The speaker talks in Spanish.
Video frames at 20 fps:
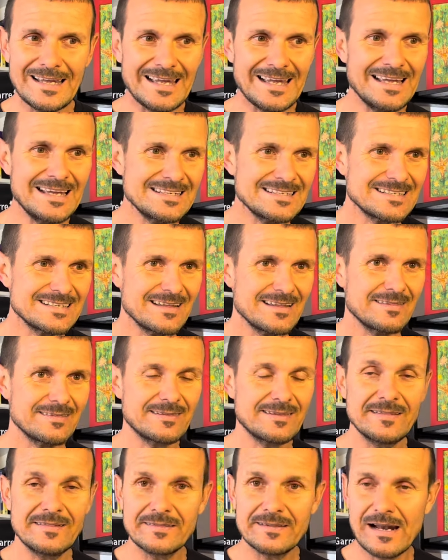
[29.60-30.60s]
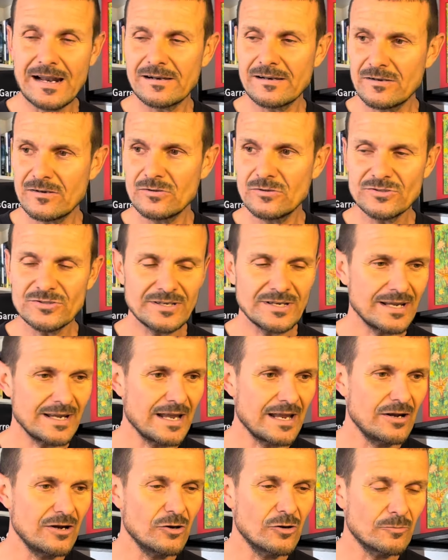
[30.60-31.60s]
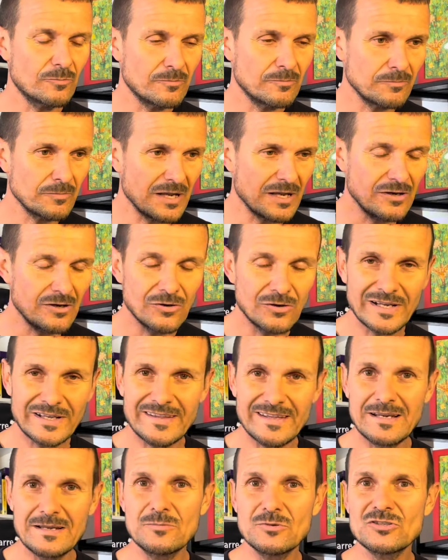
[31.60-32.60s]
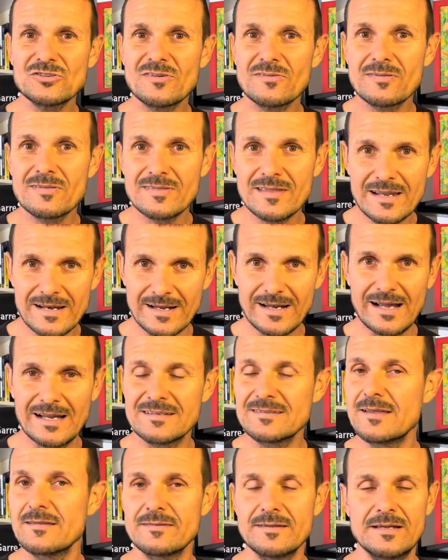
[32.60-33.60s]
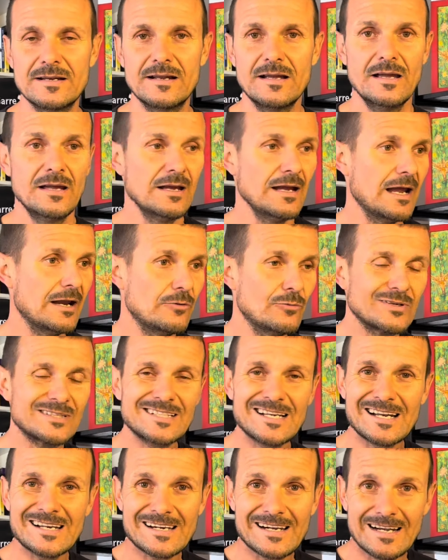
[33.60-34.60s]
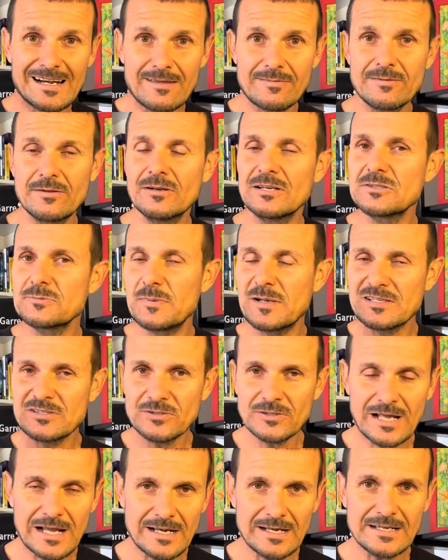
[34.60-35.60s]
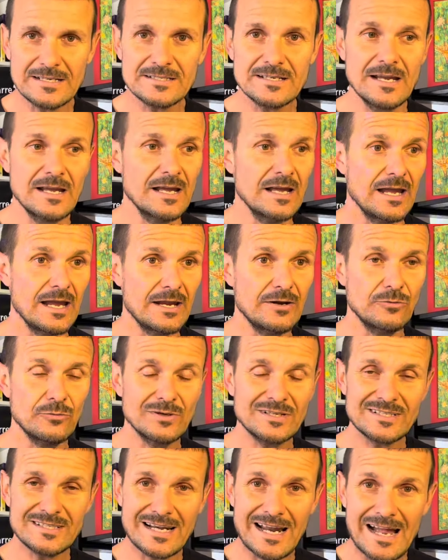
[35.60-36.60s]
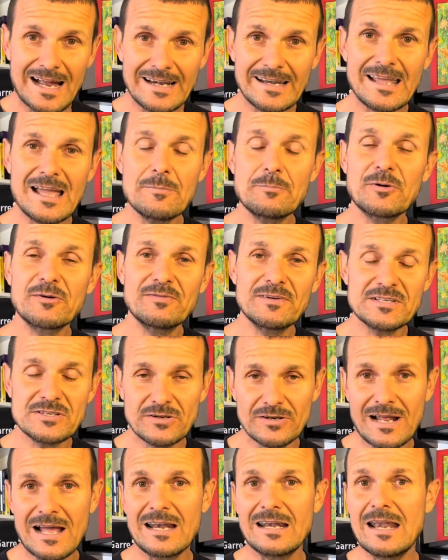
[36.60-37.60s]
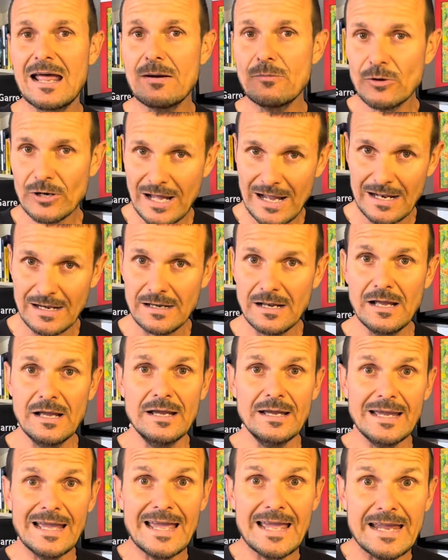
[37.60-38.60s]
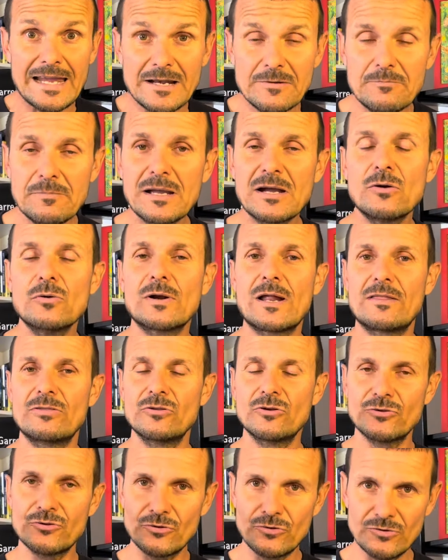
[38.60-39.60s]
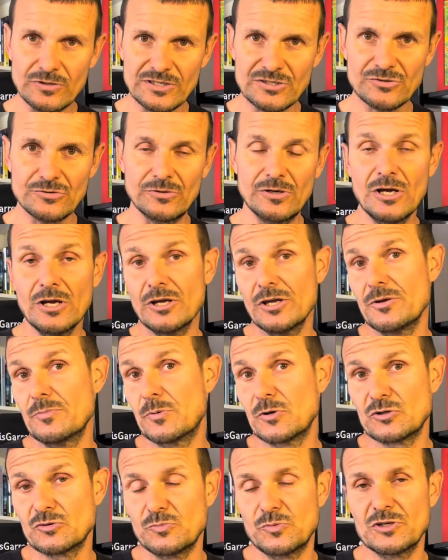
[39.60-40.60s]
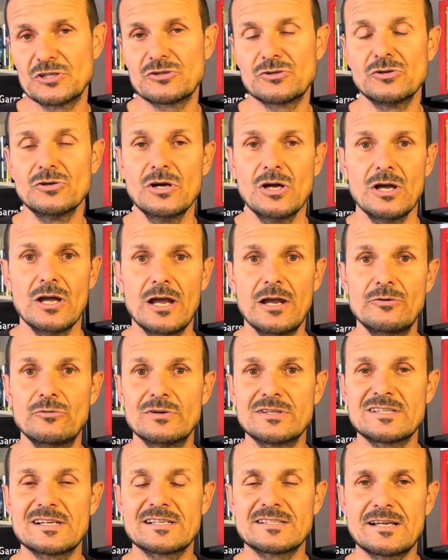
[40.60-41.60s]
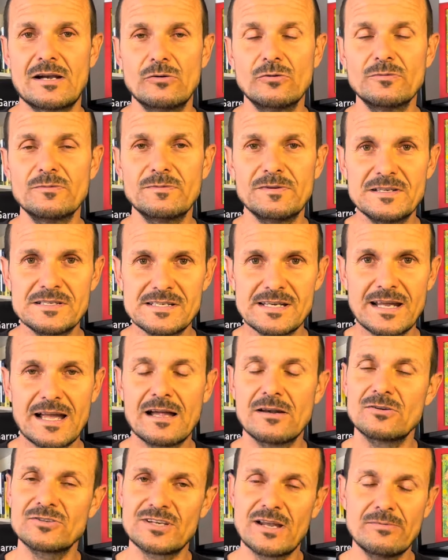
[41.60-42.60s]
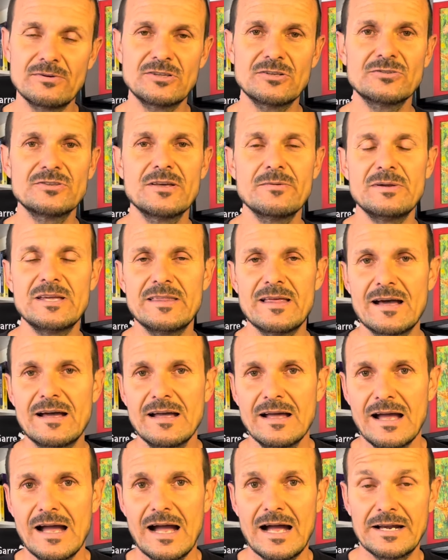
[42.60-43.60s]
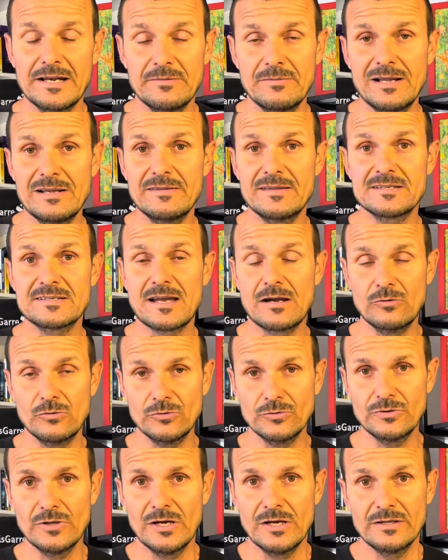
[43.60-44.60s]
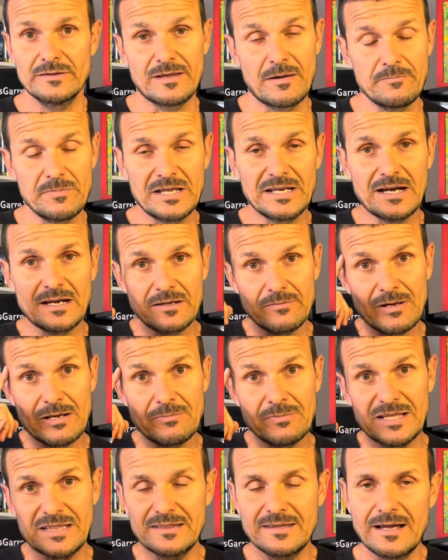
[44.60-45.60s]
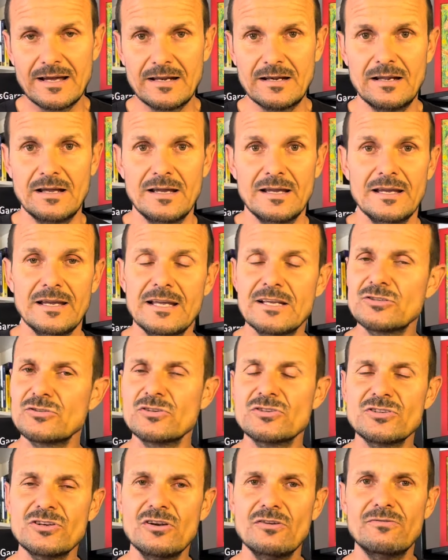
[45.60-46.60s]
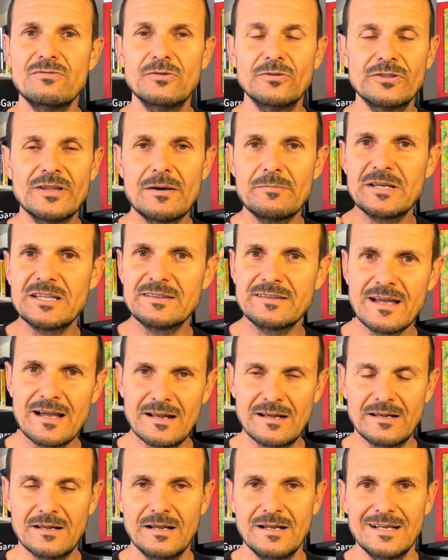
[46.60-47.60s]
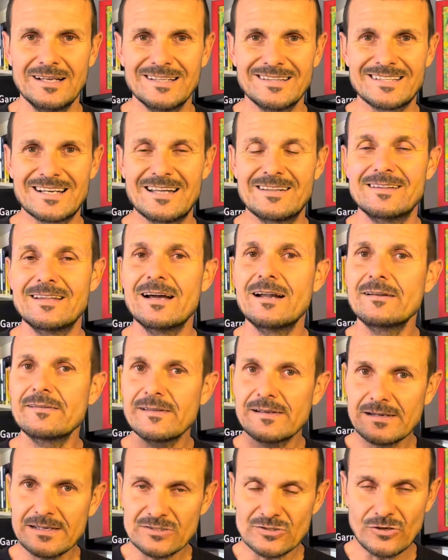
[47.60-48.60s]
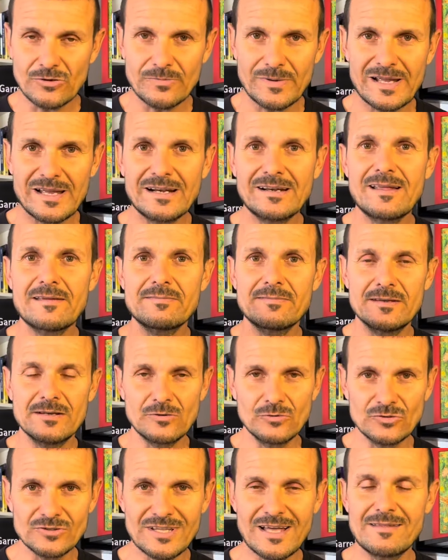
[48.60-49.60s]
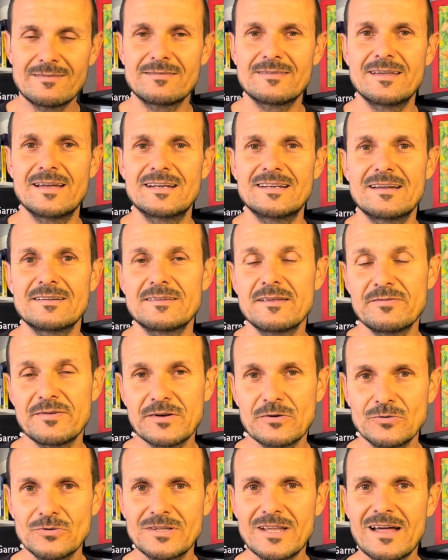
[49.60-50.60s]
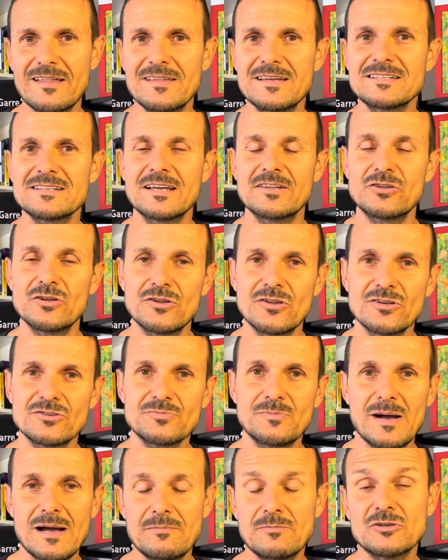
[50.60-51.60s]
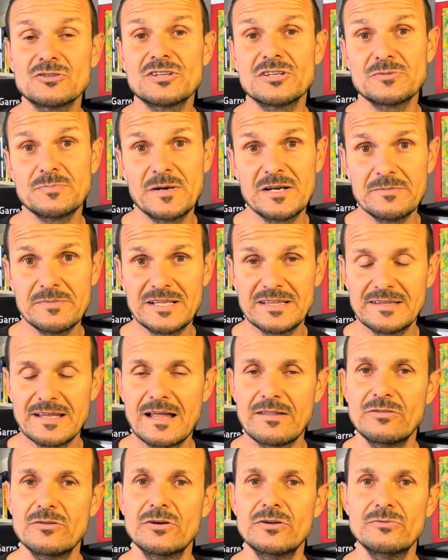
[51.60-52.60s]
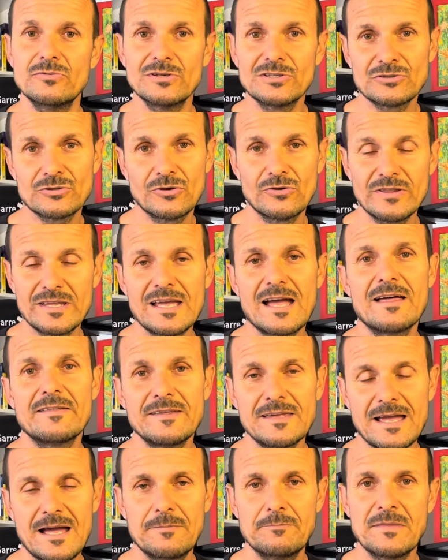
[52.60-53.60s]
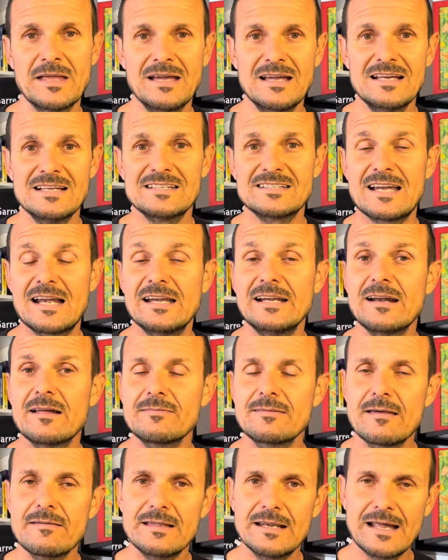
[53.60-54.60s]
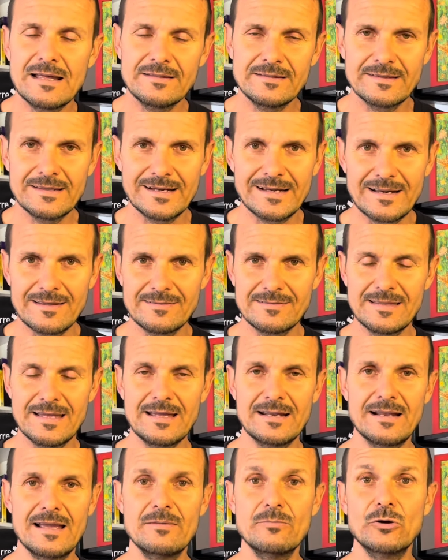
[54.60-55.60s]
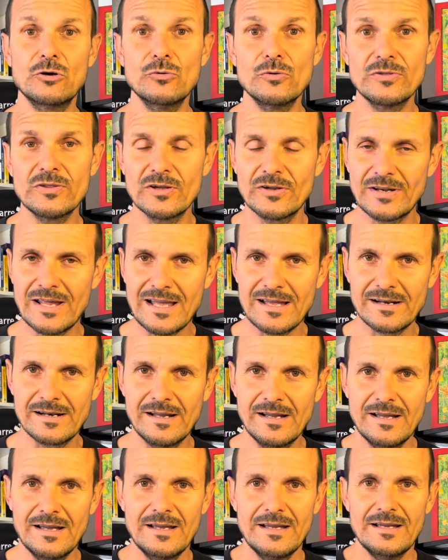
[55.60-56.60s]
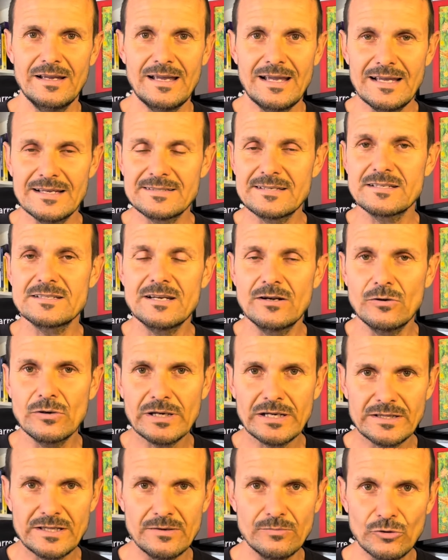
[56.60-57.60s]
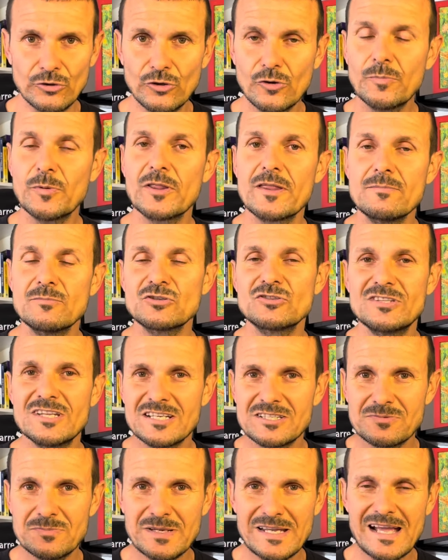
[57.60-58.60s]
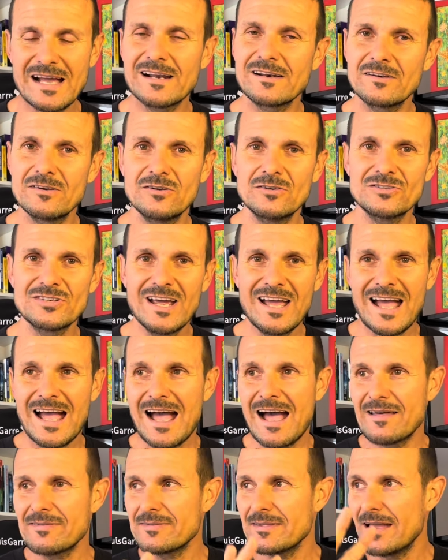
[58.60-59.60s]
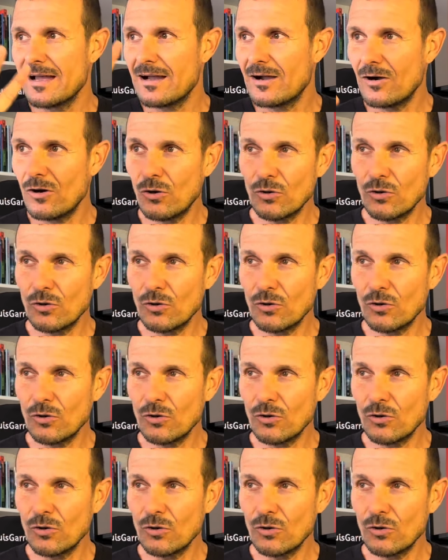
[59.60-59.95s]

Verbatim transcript: es centrarnos en lo, que tenemos cerca, es decir, en nuestras relaciones personales, en nuestra área profesional, laboral, e ir mejorando todo eso. Y por supuesto, en nuestra salud física, los hábitos de vida, a nivel de salud, también a nivel mental. Eso es fundamental. Tratar de resolver las circunstancias, las dificultades que todos vamos experimentando en nuestro día a día. Salir hacia adelante, crecer, evolucionar, ese es el objetivo. No podemos desviarnos hacia